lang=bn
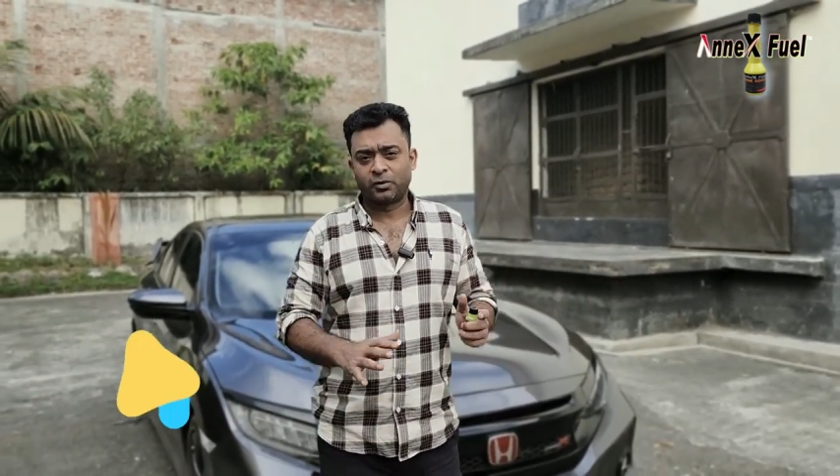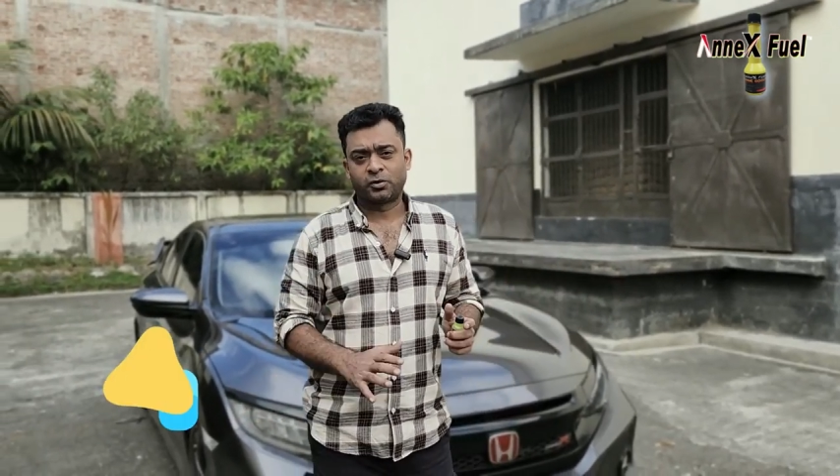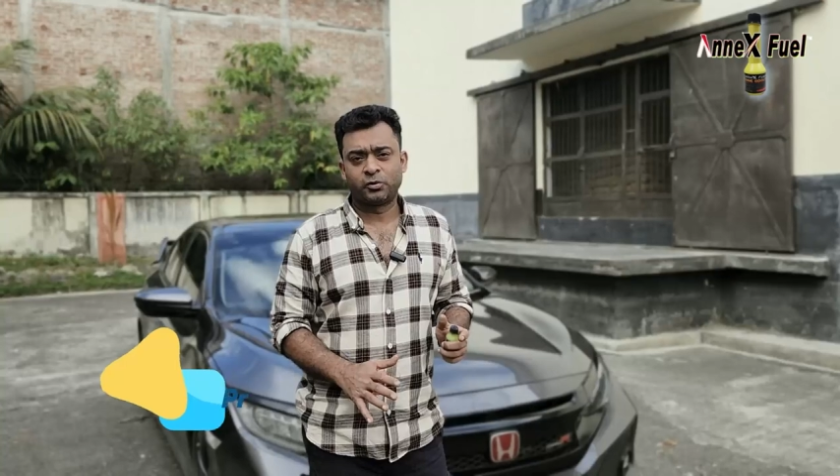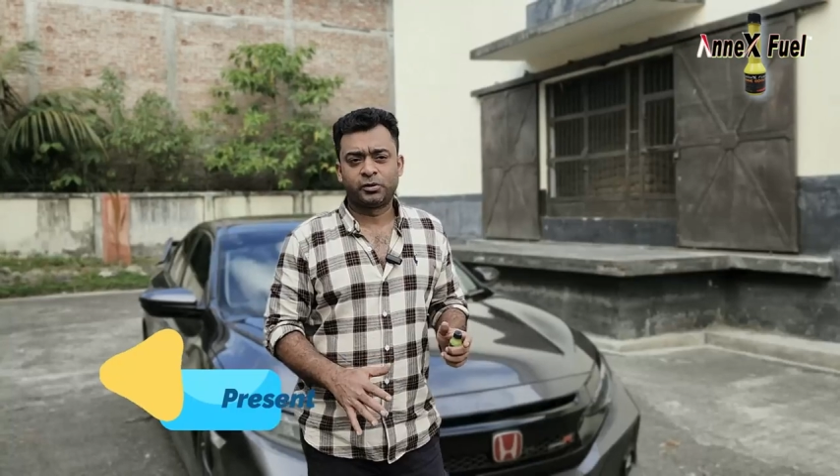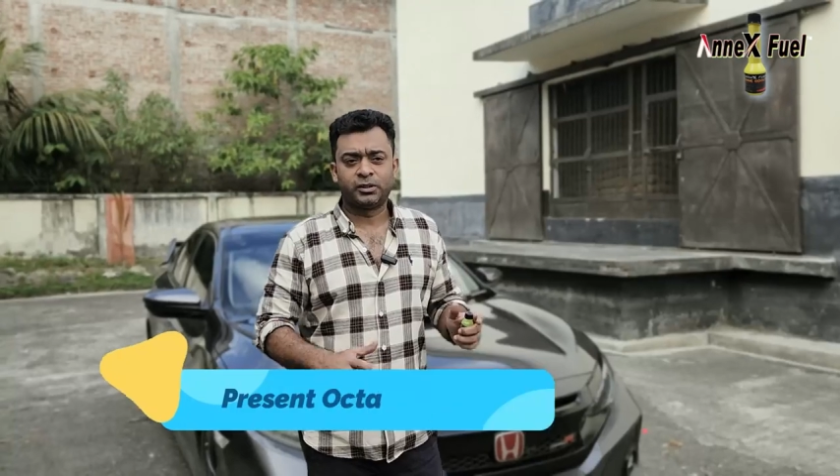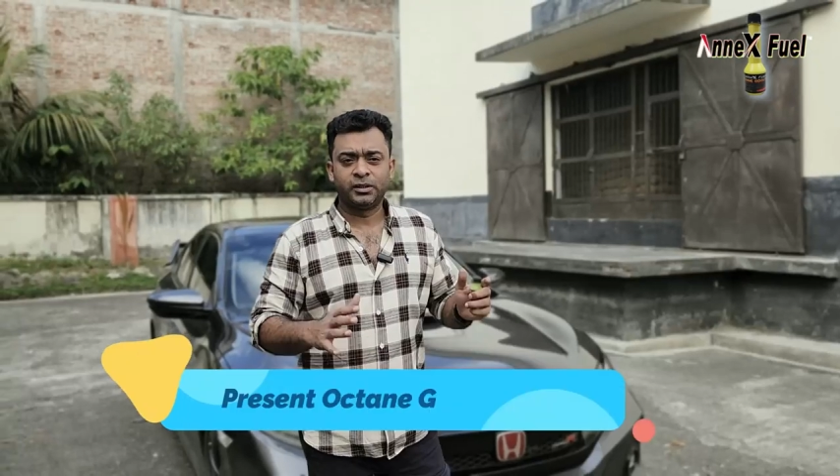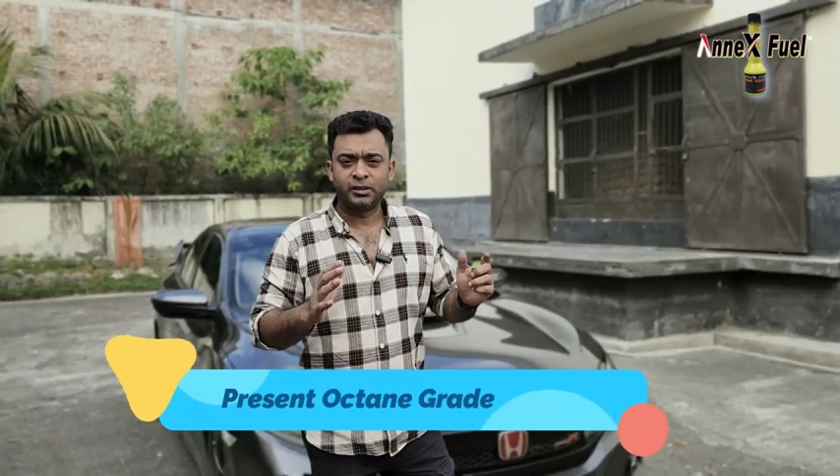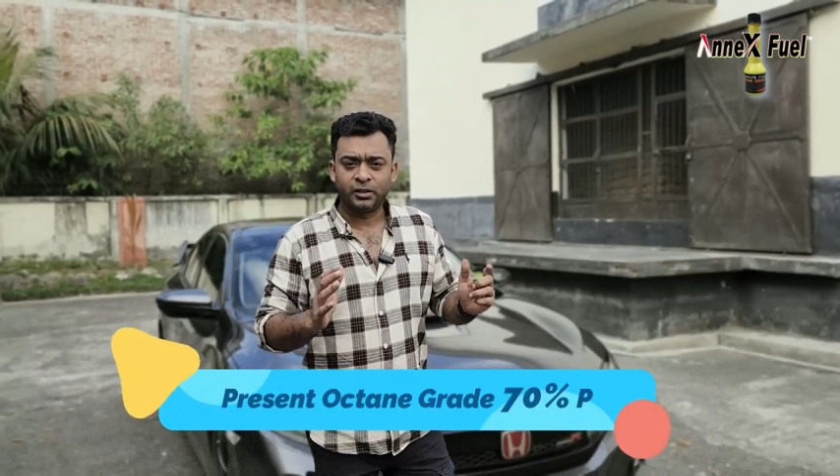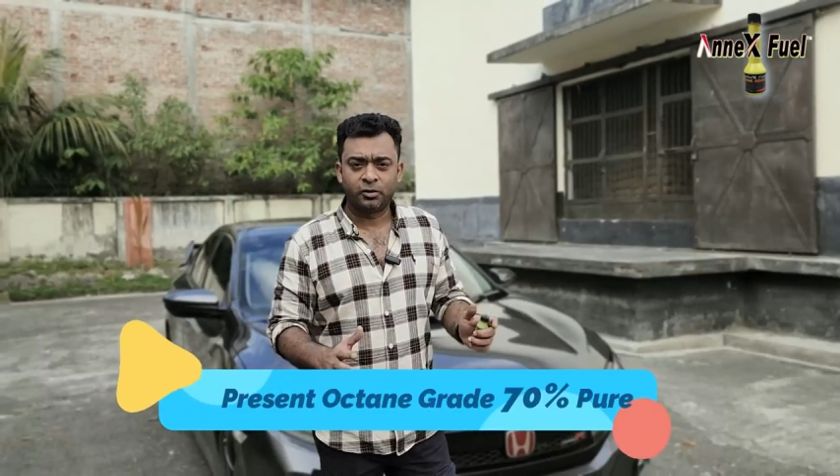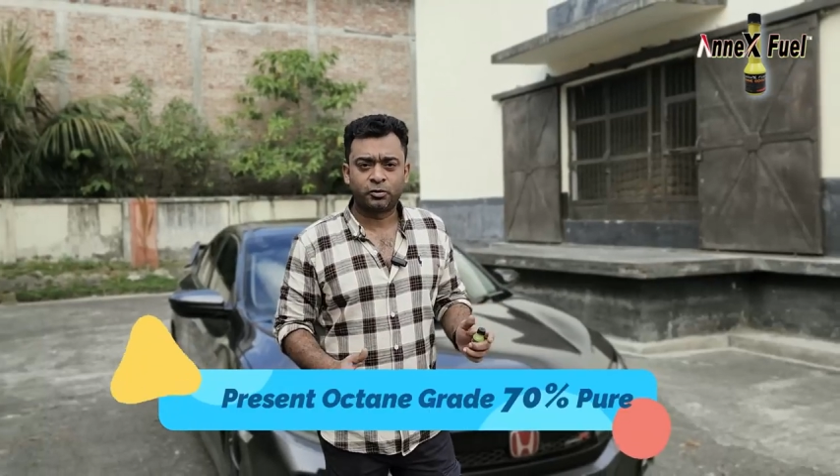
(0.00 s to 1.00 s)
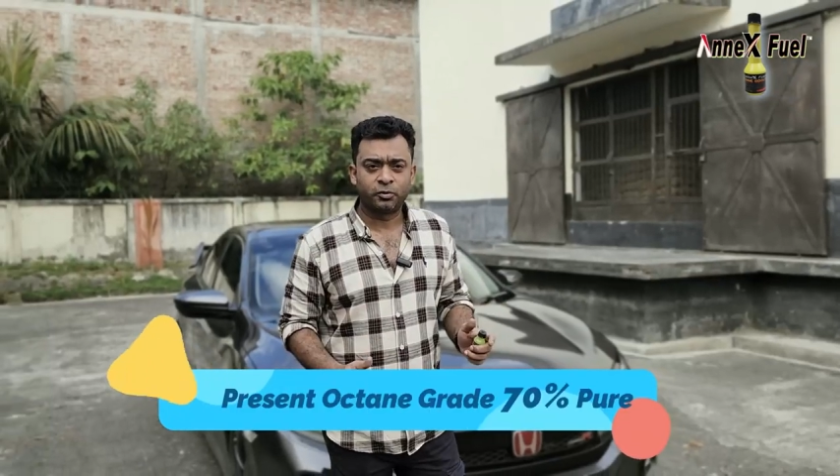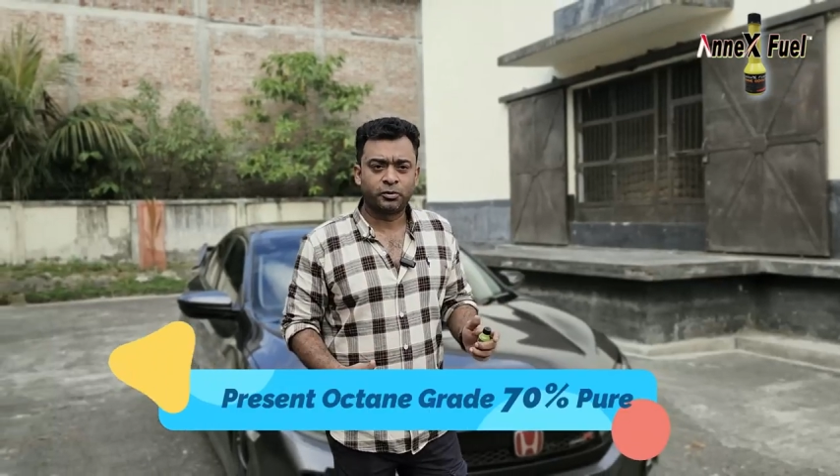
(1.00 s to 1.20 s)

নষ্ট হচ্ছে ইঞ্জিন নষ্ট